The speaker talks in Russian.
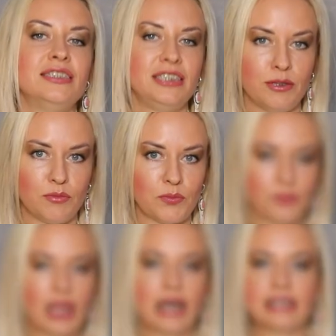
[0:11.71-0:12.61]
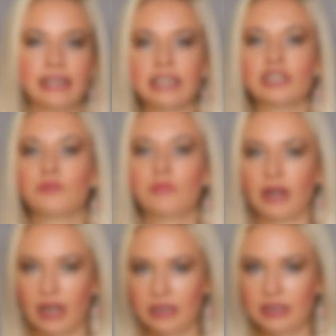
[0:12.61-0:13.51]
тему «Где же
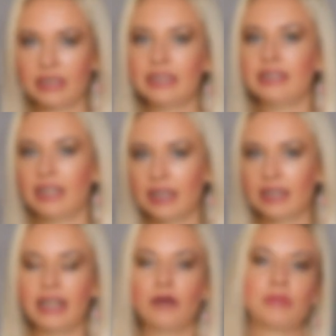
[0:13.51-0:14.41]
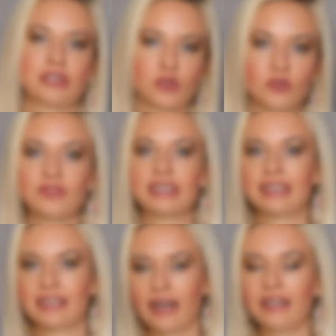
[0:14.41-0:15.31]
брать идеи для постов в
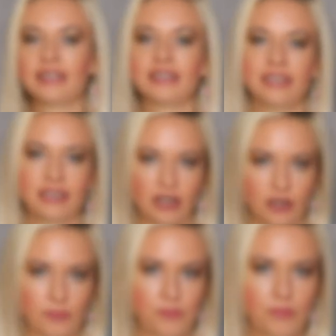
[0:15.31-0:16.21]
социальных сетях?»